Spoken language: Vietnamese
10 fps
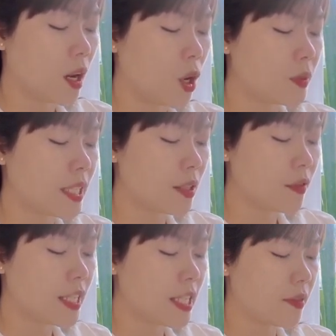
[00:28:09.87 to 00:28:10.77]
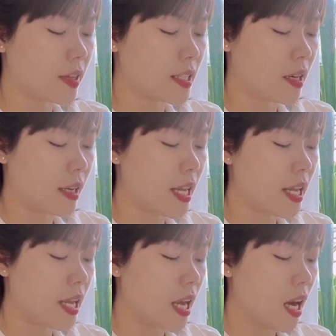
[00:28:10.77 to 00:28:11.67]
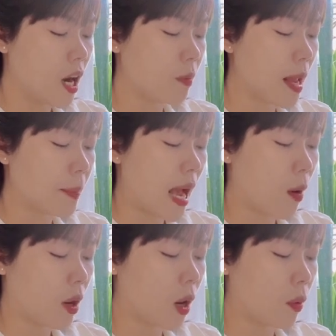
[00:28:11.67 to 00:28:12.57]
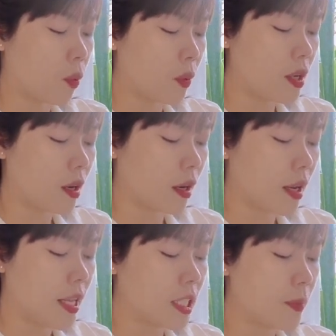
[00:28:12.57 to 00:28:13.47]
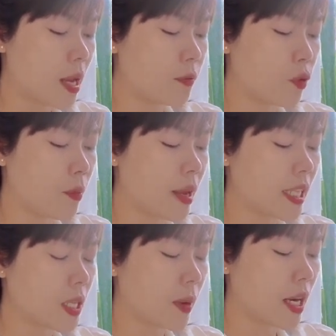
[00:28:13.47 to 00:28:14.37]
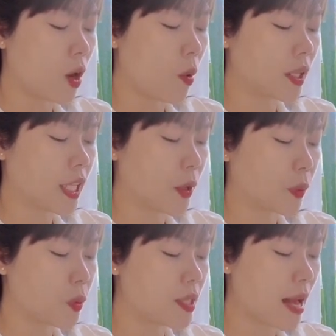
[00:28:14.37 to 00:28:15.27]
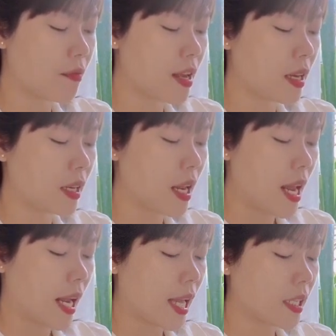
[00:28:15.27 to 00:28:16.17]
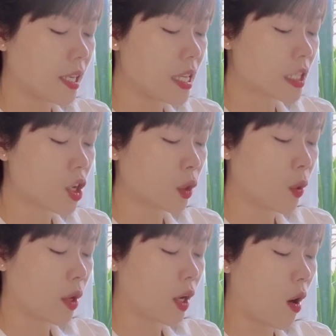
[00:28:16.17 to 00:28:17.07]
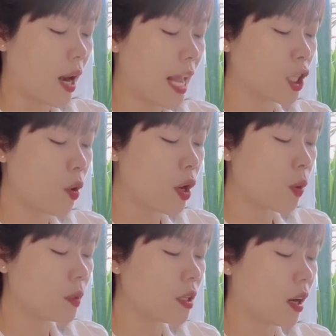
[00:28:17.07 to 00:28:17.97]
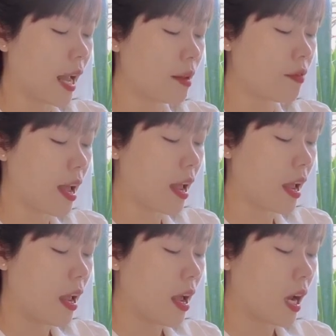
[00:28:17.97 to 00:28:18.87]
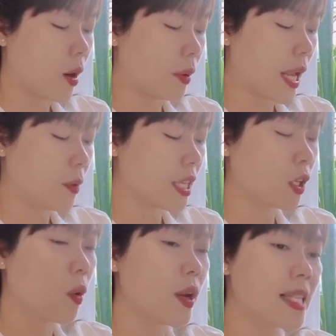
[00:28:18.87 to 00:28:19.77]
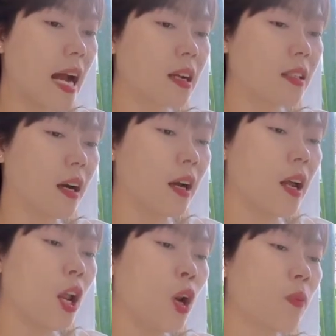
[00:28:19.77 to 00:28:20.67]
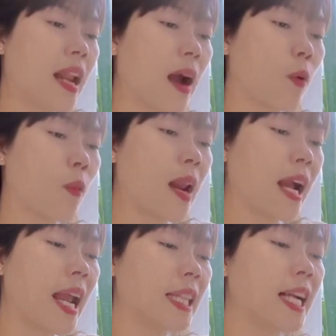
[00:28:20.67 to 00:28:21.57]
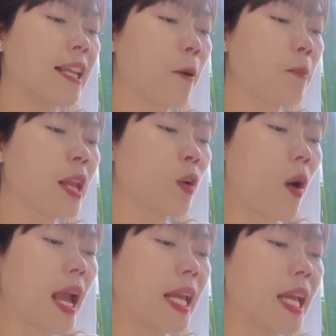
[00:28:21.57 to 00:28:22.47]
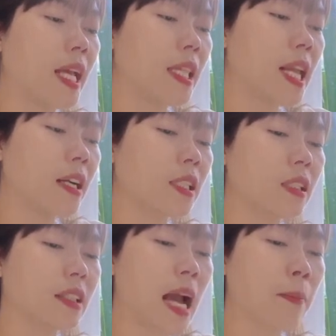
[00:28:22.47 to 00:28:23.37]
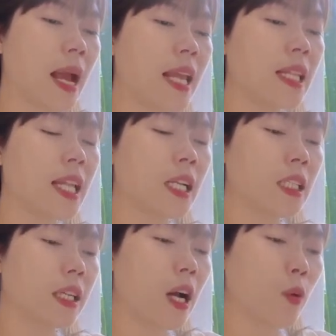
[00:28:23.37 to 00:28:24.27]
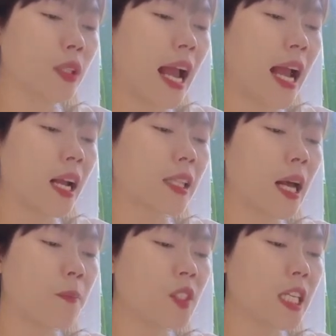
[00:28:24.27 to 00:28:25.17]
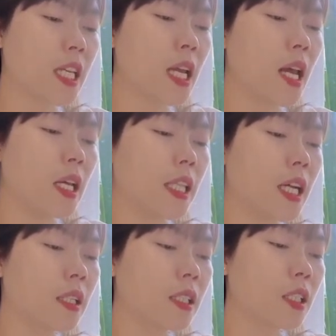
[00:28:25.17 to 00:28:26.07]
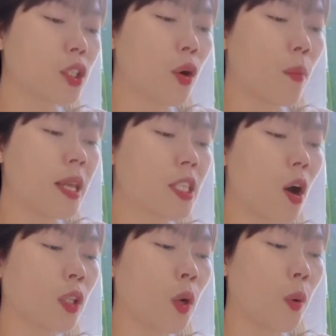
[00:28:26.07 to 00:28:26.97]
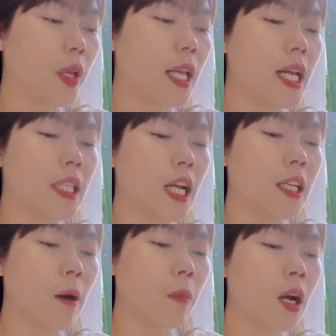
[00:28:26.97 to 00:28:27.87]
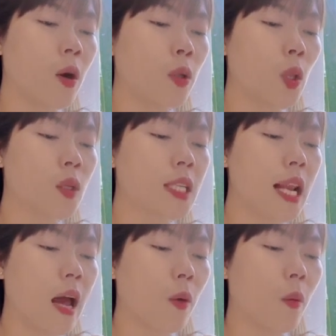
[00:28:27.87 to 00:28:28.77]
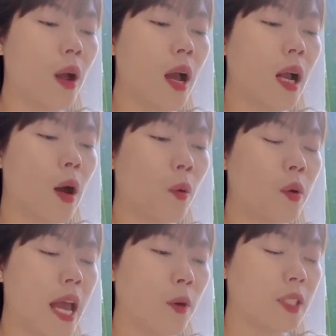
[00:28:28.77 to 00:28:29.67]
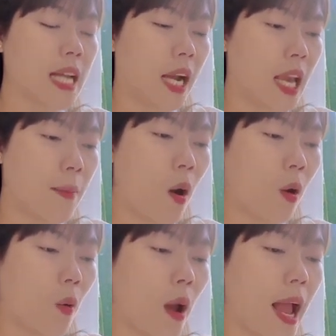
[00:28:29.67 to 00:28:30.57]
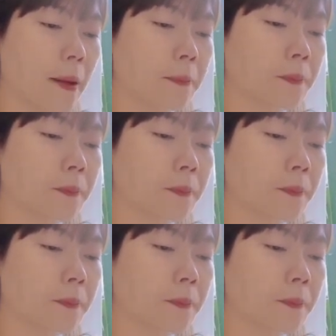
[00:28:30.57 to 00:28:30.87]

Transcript: Lúc Trình Phi Trì vừa rời đi, không đêm nào cậu ngủ được, chỉ biết vùi mình trong căn hộ ở tiểu khu gia viên. Nghe thấy tiếng gió thổi cỏ lay thôi cũng tưởng anh về. Cậu kéo chăn gối ra cửa, lúc nào cũng lắng nghe tiếng động bên ngoài, tiếng từ thang máy, tiếng từ cầu thang, thậm chí tiếng cửa sổ bị gió thổi, tiếng động cơ ô tô dưới lầu, cậu đều chẳng hề bỏ qua.